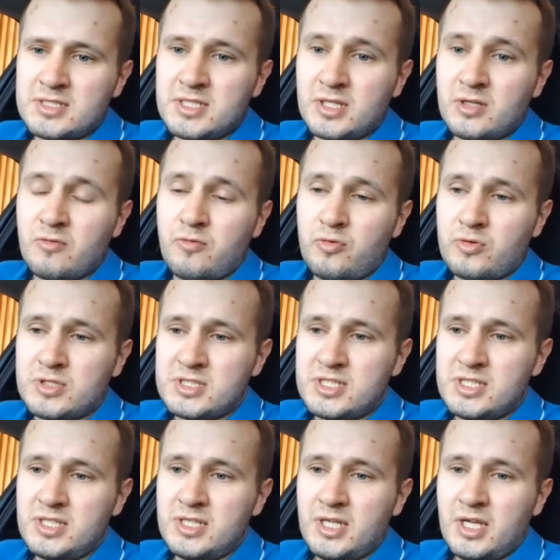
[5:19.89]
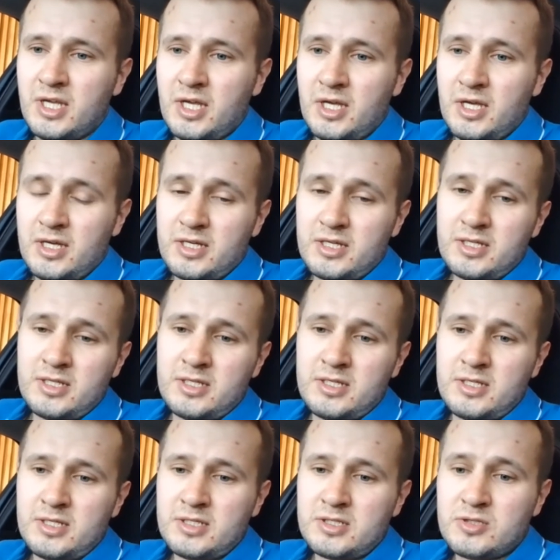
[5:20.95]
z jego funkcji.
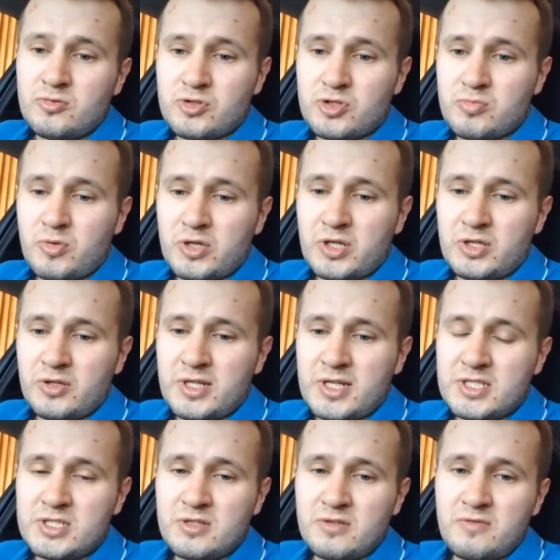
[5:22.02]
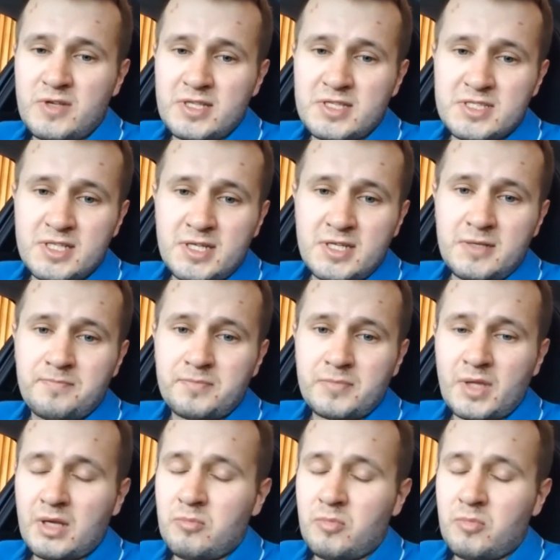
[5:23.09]
E, cóż mogę dodać więcej?